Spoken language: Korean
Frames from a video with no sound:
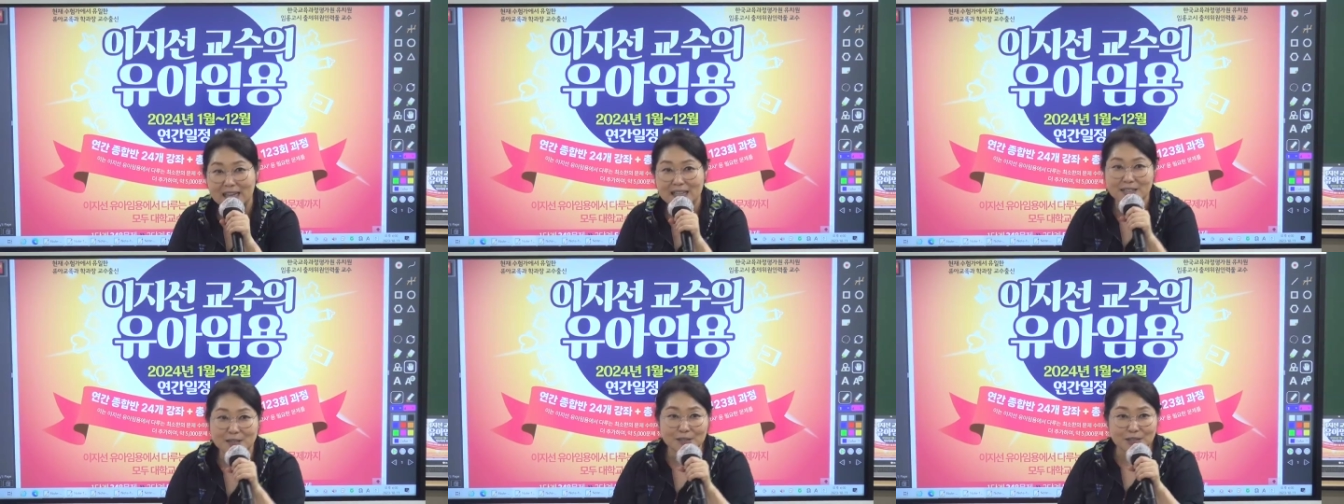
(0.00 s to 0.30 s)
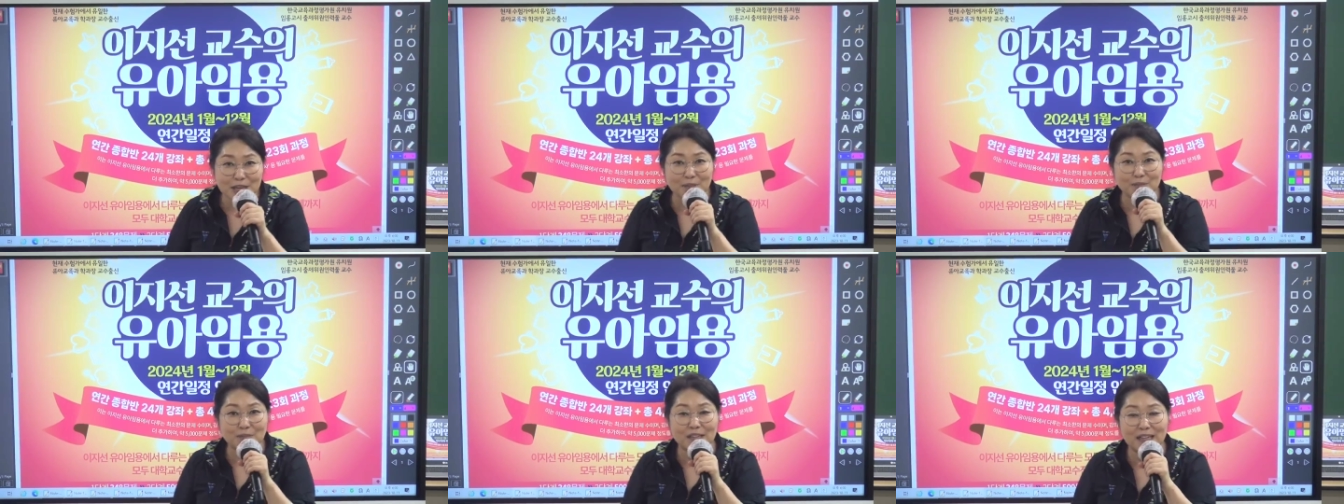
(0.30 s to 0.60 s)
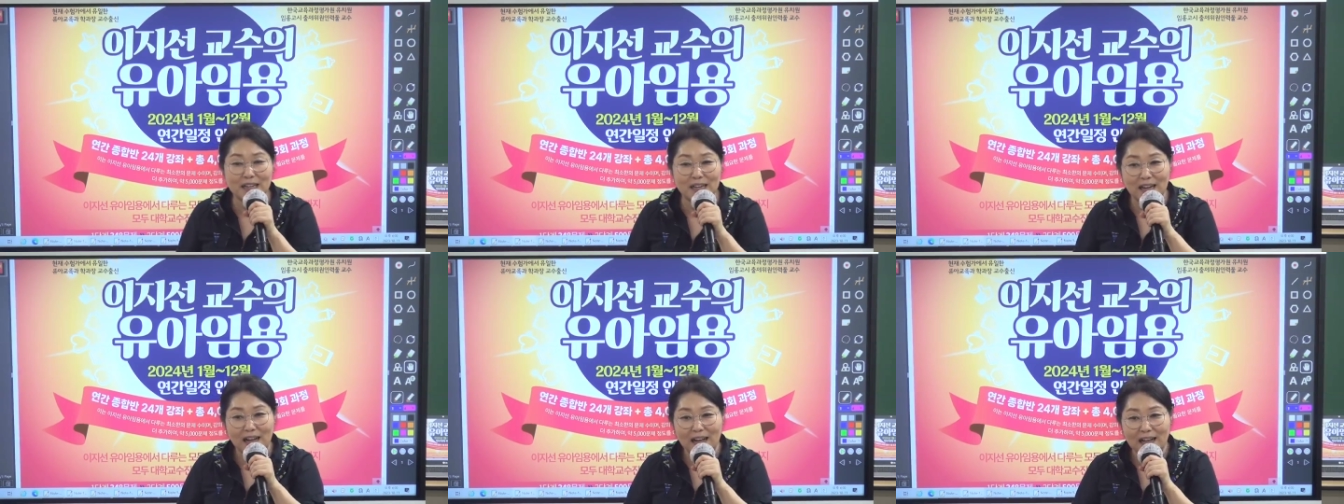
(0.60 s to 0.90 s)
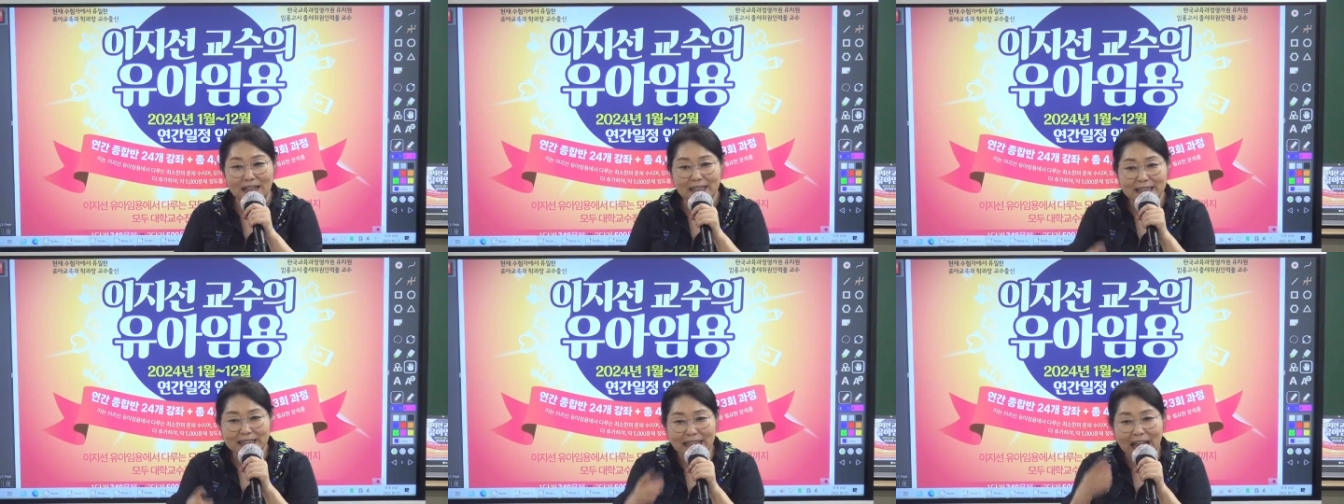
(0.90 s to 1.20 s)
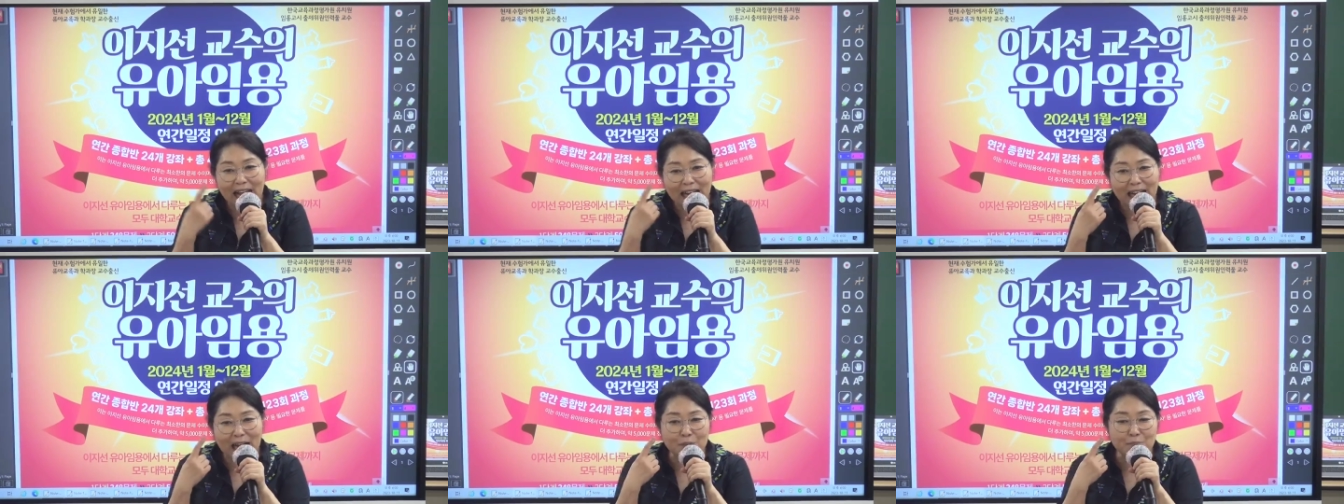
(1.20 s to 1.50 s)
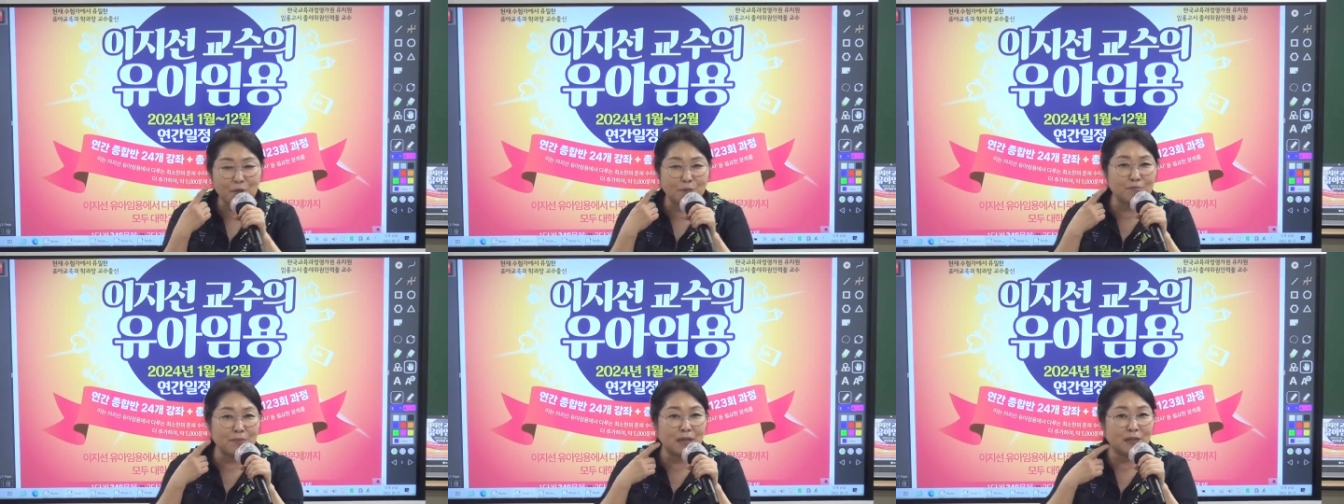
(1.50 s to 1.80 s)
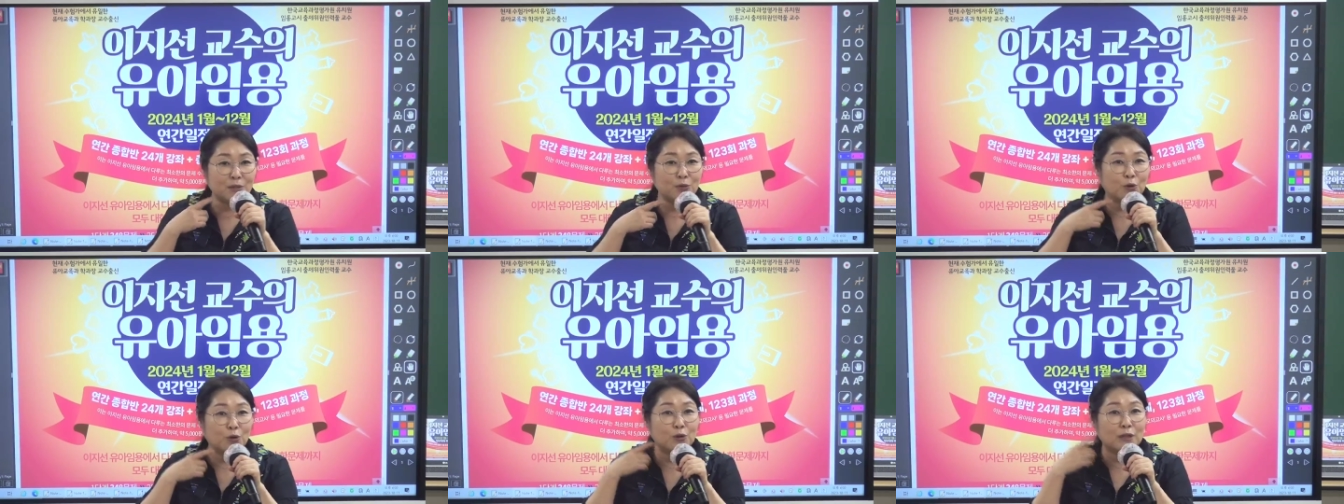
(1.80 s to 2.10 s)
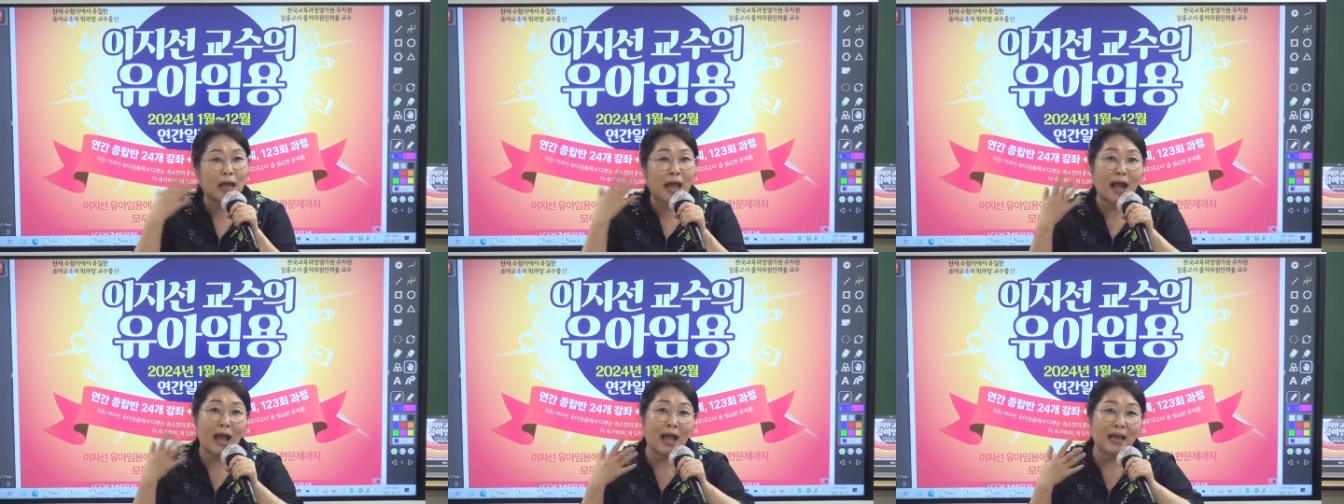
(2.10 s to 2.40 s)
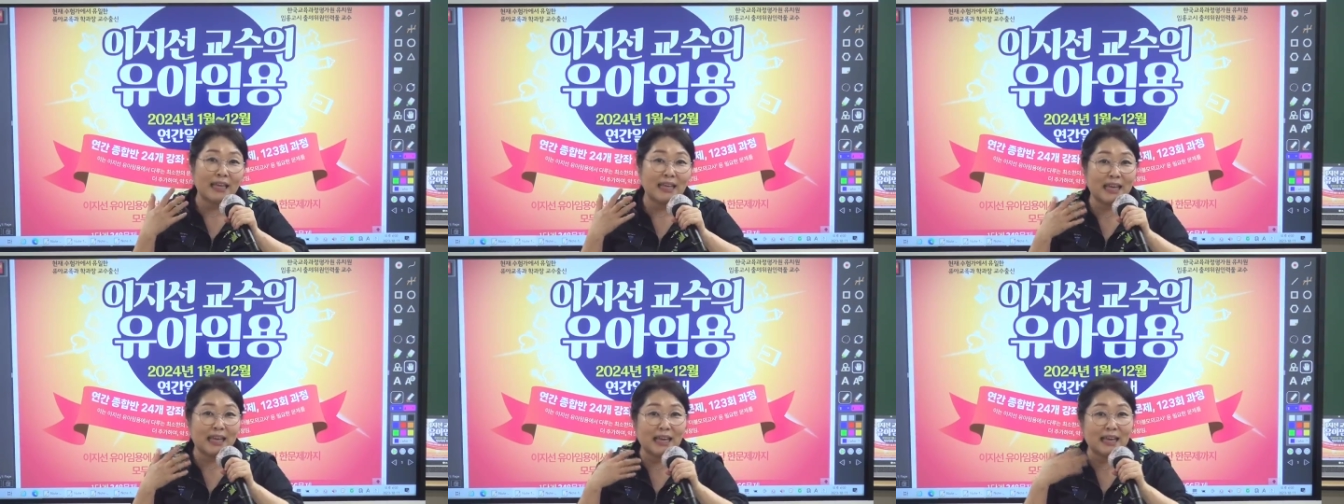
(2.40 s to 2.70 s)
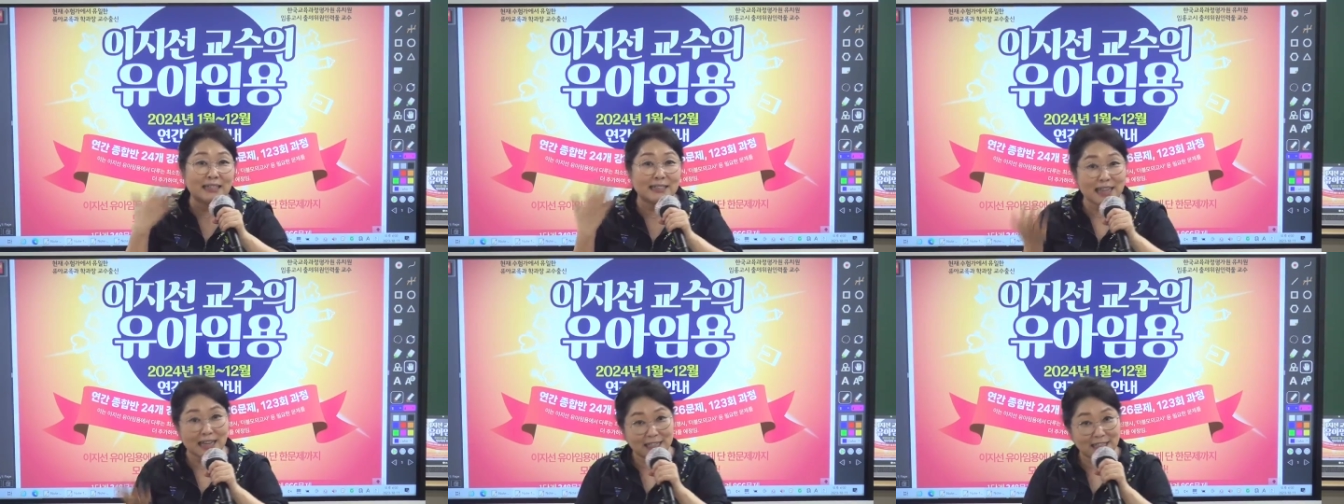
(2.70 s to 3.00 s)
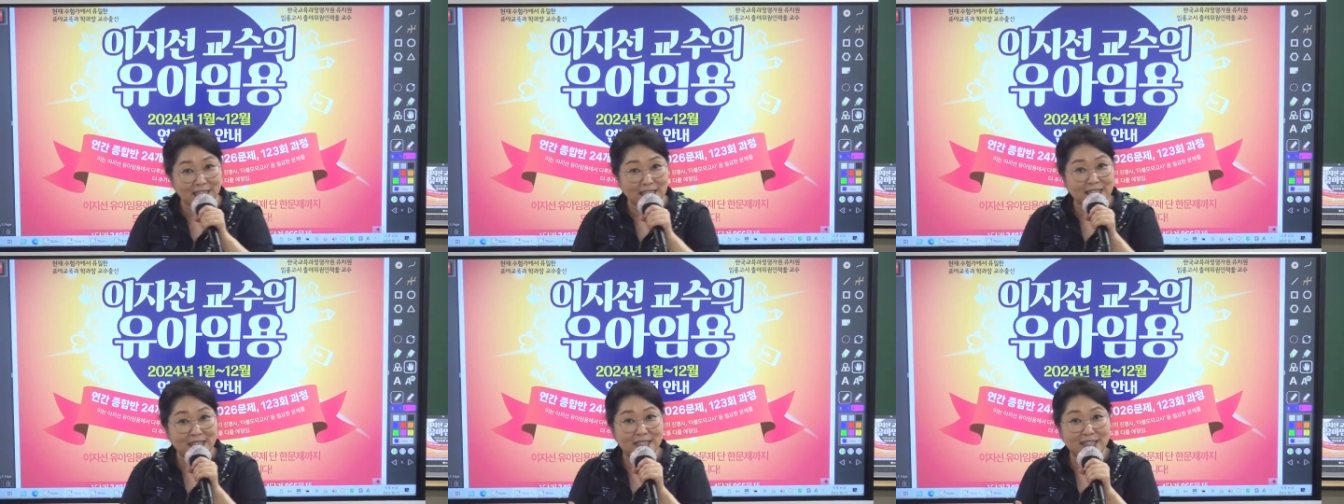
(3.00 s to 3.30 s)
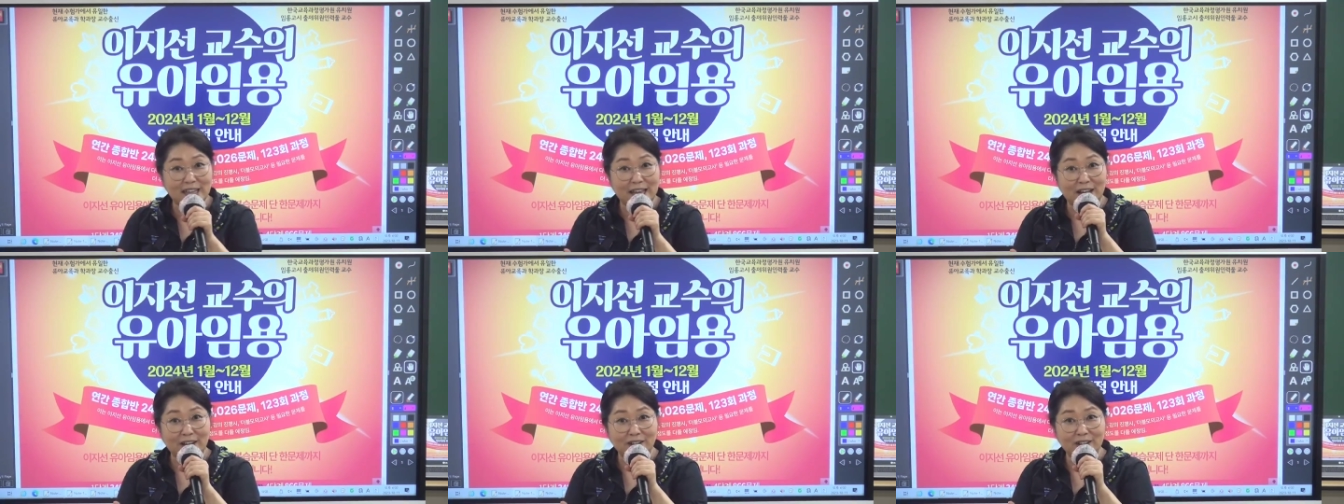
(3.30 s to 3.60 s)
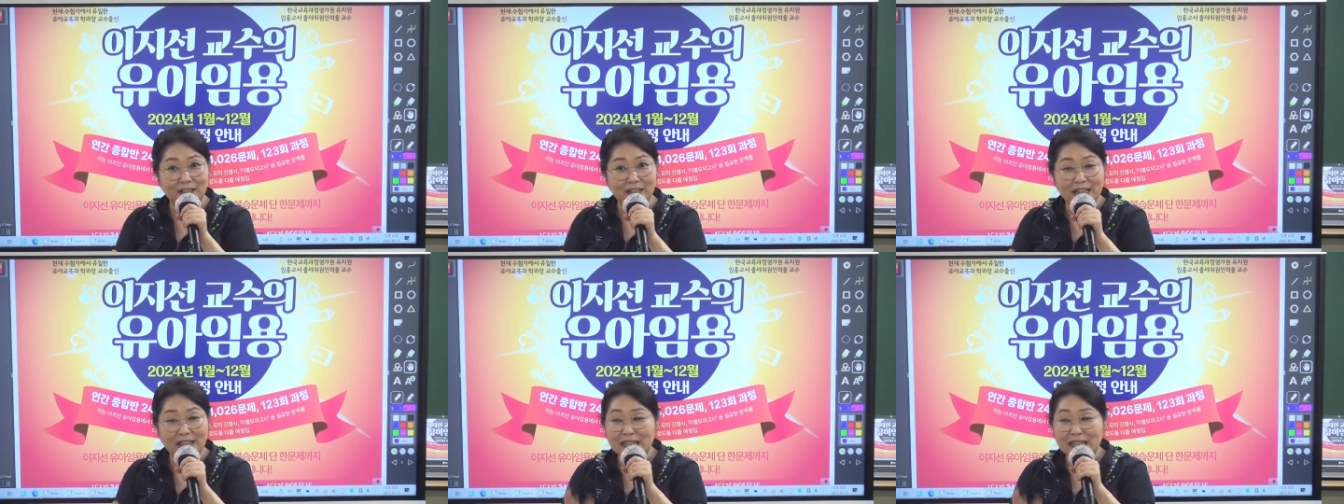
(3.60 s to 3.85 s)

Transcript: 선생님들, 딱 한 번만 듣고 다 이해할 자신 있으세요?